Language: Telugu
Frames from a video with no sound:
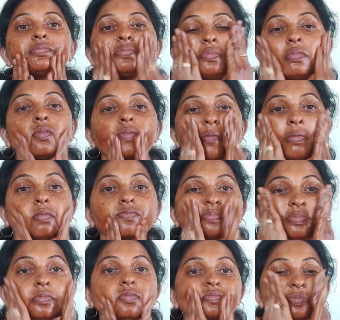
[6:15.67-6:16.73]
యూజ్
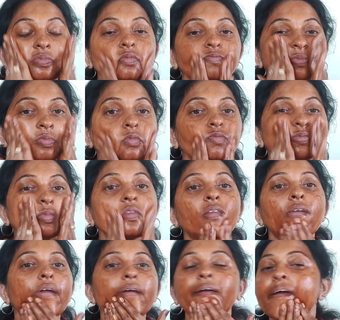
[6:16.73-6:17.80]
చేసేస్తున్నాను టోటల్గా